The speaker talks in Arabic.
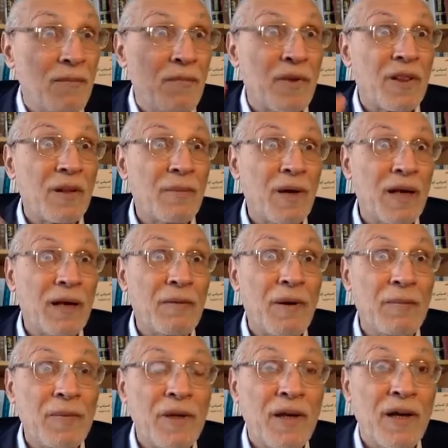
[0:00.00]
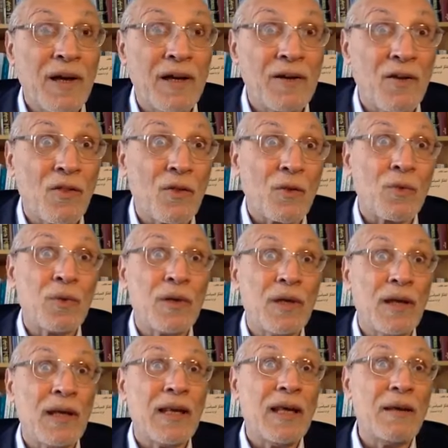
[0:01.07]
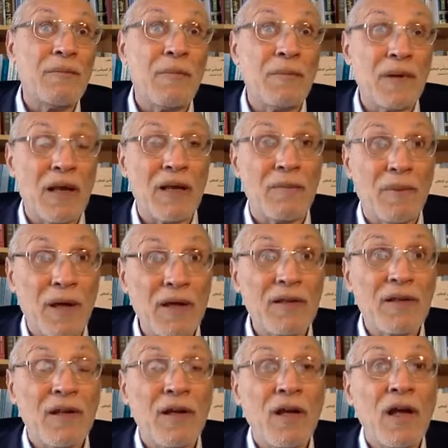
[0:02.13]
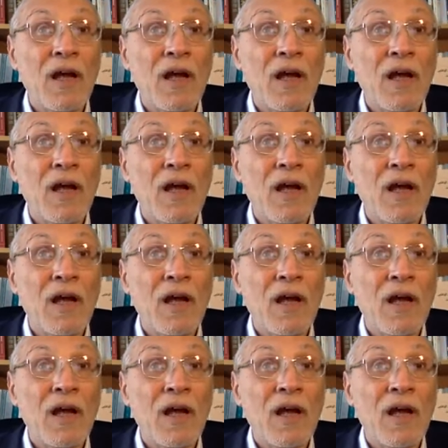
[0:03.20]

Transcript: مثل ما الإمامية كانوا ينظرون إلى الأئمة من أهل البيت